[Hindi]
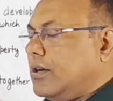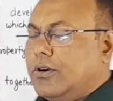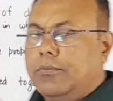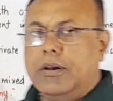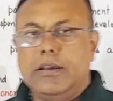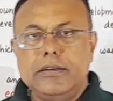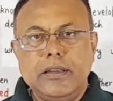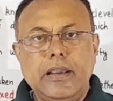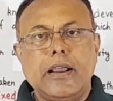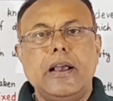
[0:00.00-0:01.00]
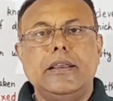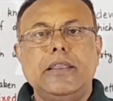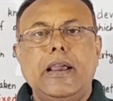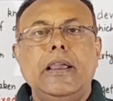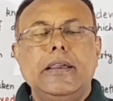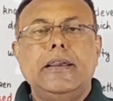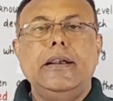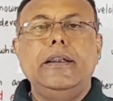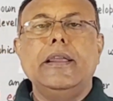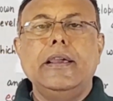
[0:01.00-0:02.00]
इकनॉमी इसीलिए कहा जाता है कि
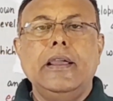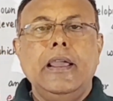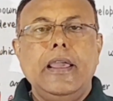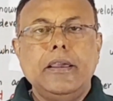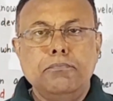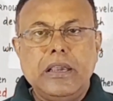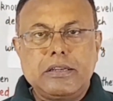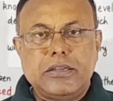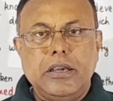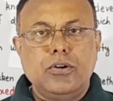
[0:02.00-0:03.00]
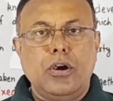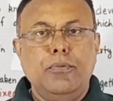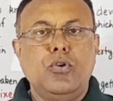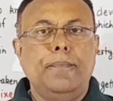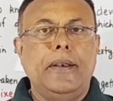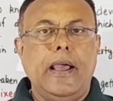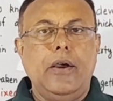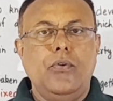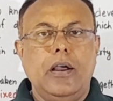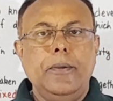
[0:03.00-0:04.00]
इंडिया ने एक मिक्सड इकनॉमी को अपनाया
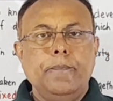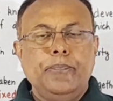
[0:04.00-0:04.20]
हुआ है